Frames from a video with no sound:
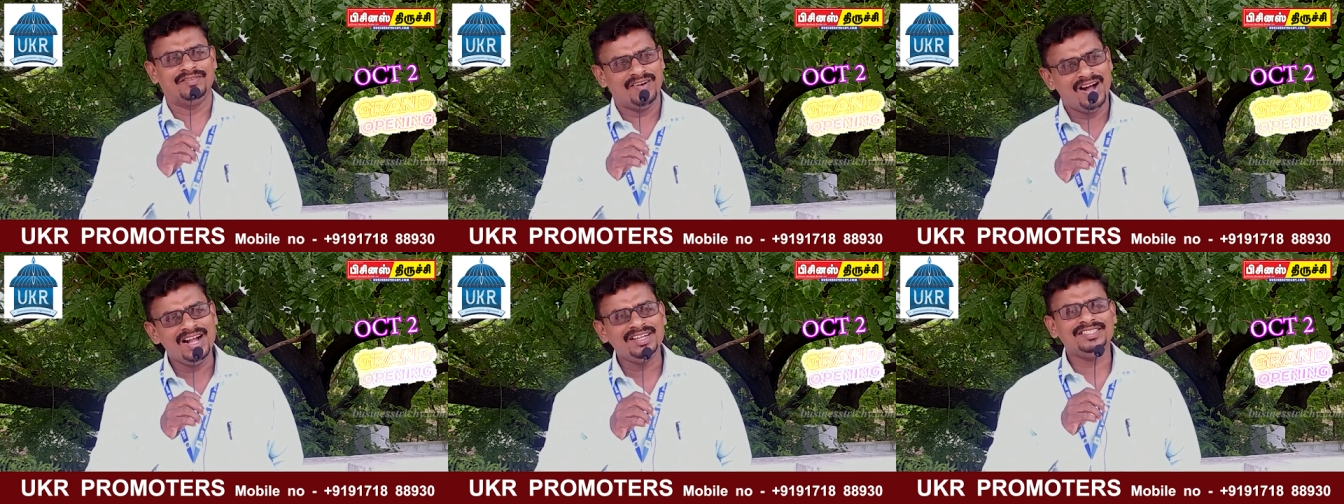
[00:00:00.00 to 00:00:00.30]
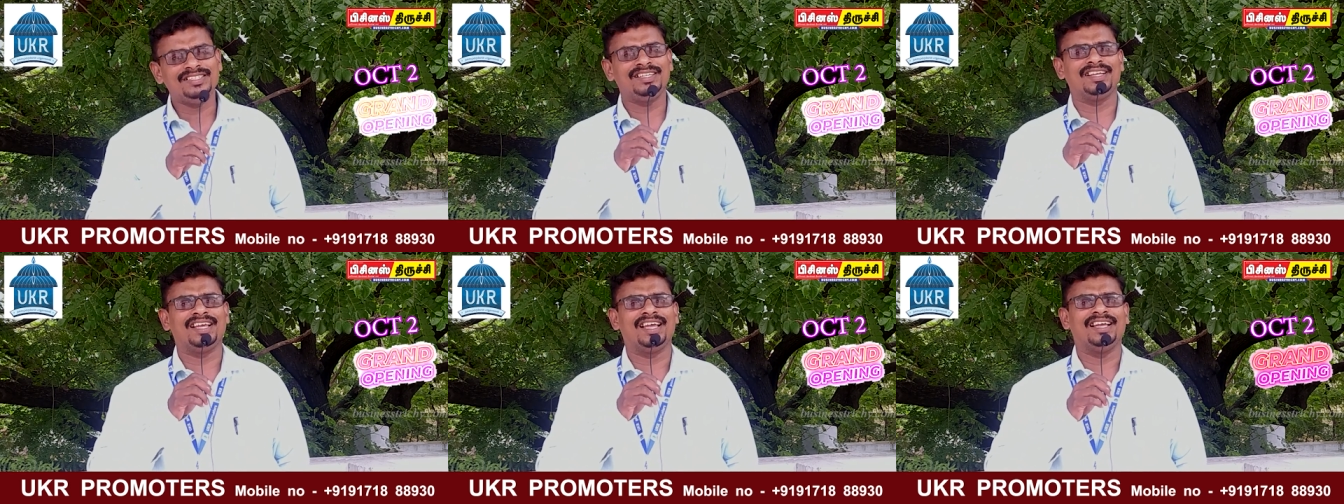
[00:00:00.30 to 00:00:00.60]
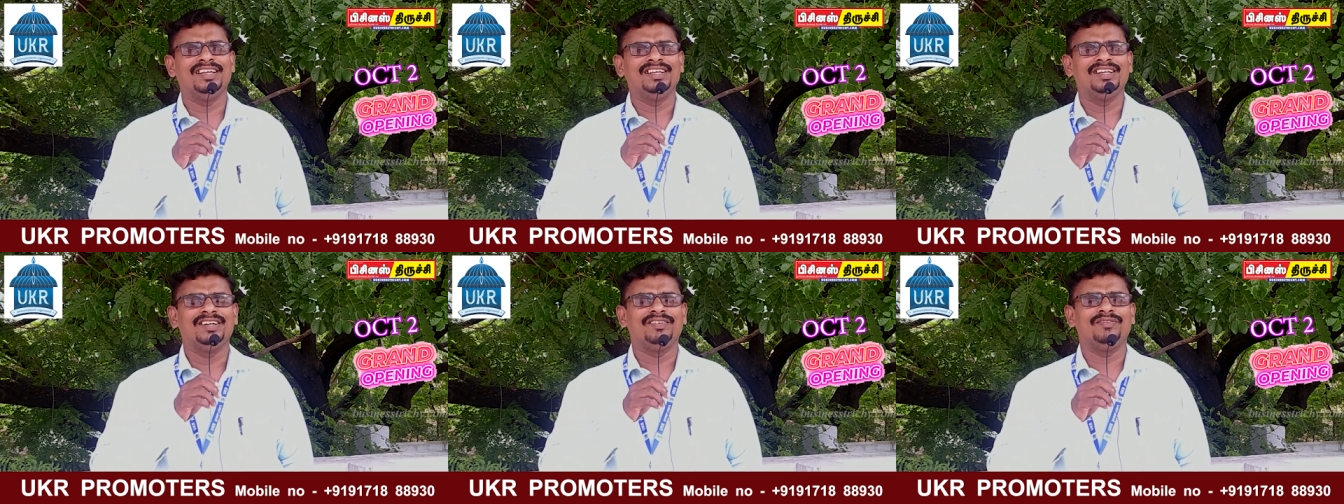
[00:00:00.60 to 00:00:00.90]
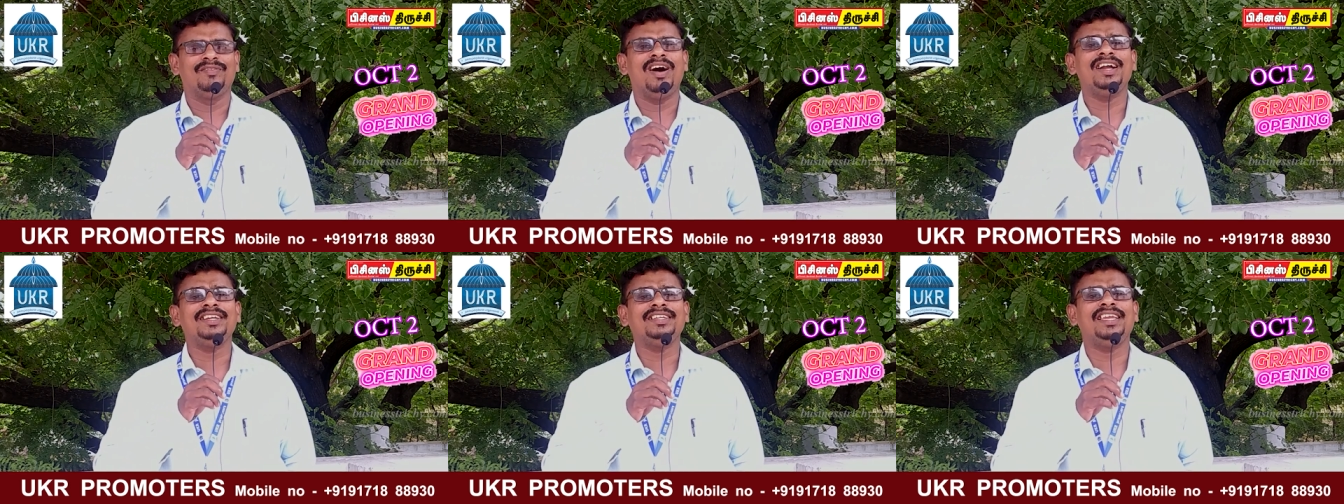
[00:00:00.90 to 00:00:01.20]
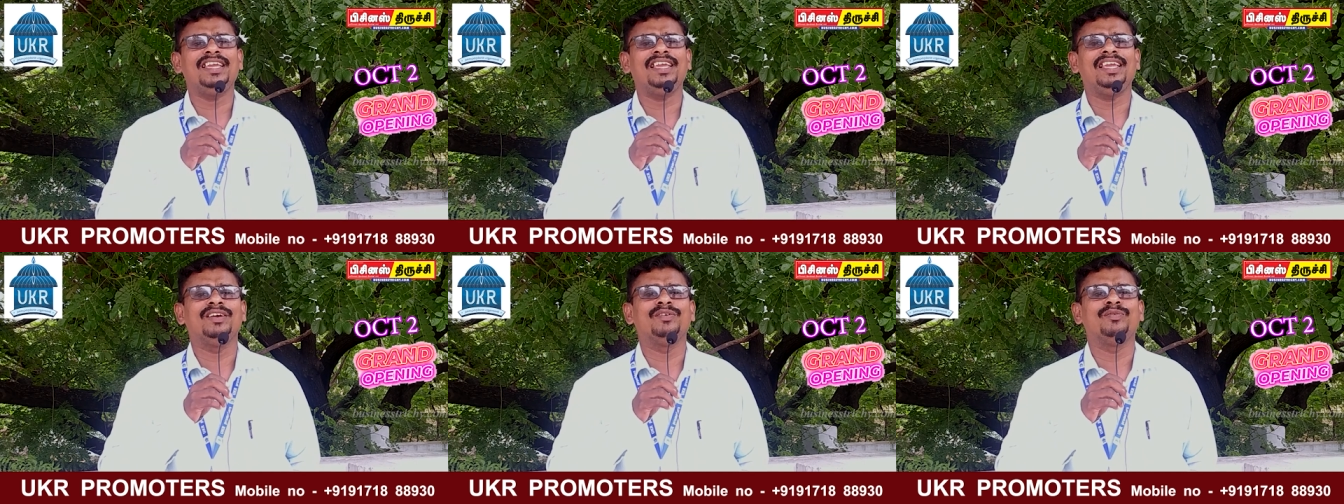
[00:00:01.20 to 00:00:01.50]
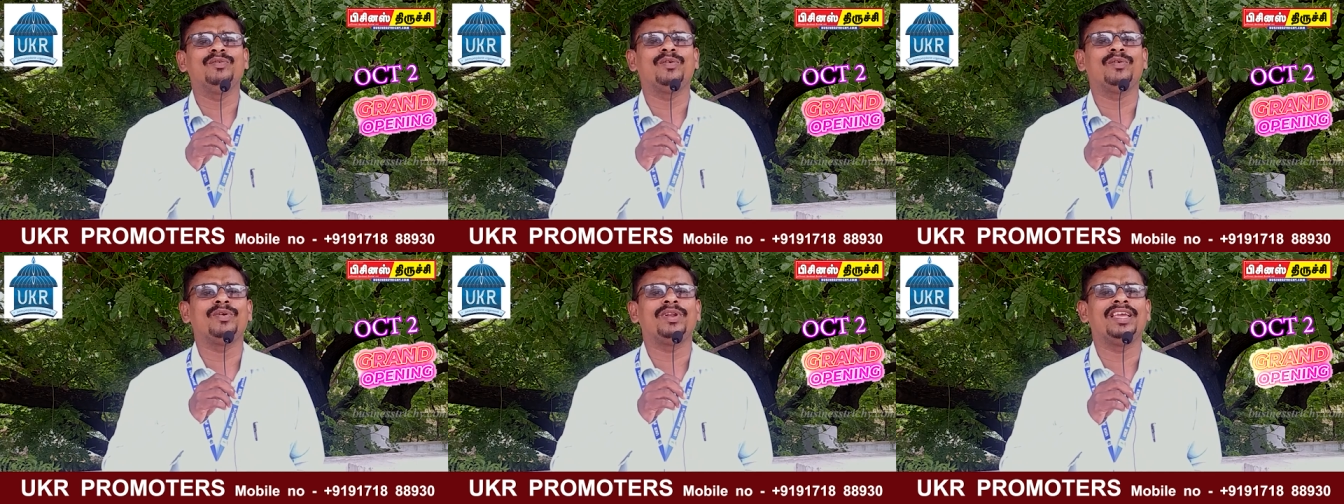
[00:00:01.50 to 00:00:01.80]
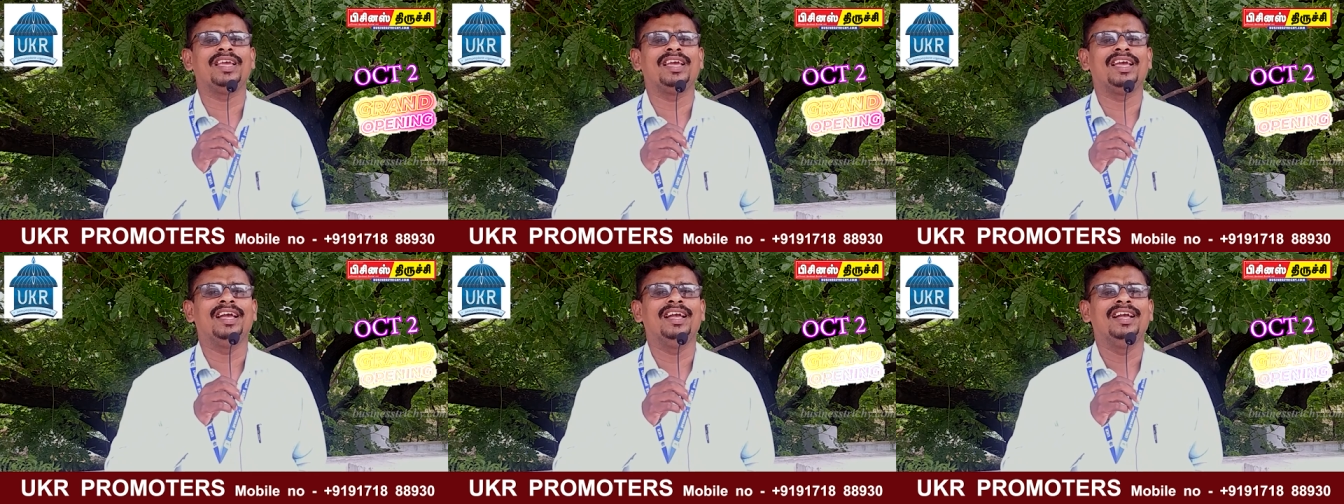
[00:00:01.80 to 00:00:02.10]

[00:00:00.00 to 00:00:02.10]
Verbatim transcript: வாங்குங்க வாங்கி உங்களுடைய